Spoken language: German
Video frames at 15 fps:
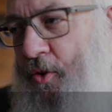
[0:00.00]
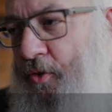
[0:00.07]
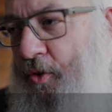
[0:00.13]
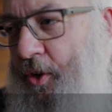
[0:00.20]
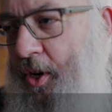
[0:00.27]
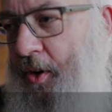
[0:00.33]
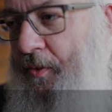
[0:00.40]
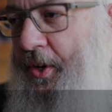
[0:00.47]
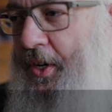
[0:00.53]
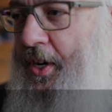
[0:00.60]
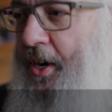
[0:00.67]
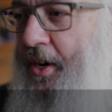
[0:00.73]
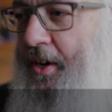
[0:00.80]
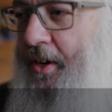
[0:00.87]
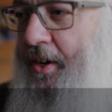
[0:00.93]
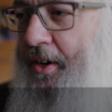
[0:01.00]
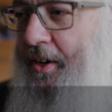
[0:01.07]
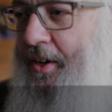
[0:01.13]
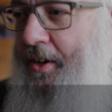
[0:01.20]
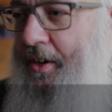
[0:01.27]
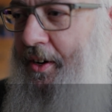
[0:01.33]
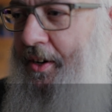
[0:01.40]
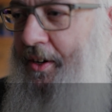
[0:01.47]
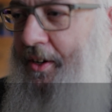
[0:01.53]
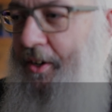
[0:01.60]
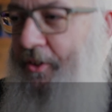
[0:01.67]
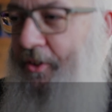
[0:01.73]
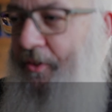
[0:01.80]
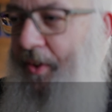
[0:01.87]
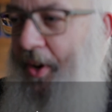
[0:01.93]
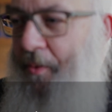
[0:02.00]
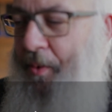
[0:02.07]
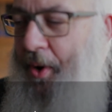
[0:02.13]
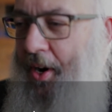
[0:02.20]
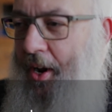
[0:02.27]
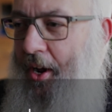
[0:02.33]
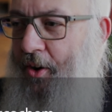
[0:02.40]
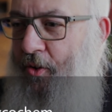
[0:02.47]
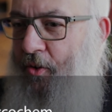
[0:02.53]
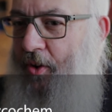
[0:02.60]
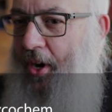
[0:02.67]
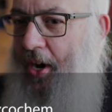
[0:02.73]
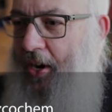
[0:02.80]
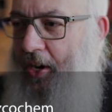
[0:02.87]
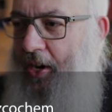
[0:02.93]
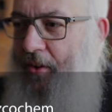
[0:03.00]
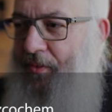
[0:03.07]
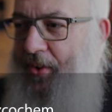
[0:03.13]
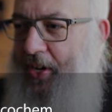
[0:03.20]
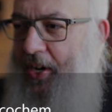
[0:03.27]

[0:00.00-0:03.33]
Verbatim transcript: von dem ich dann diese Wegbegleitung annehmen